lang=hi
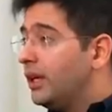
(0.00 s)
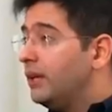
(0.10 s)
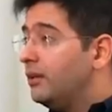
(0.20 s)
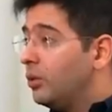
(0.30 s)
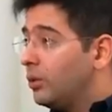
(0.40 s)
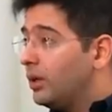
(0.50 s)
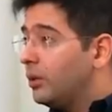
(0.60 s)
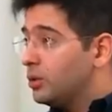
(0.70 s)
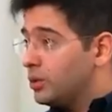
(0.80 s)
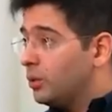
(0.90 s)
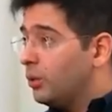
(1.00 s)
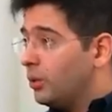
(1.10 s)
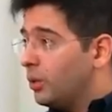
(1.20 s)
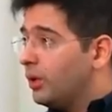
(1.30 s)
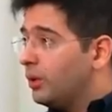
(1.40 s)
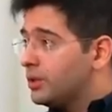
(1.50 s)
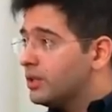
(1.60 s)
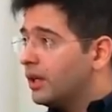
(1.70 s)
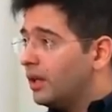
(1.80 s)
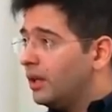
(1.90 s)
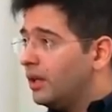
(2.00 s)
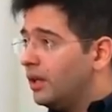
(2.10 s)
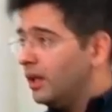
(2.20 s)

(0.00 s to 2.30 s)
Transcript: करी गई लोगों ने कुछ लोगों ने कोशिश करी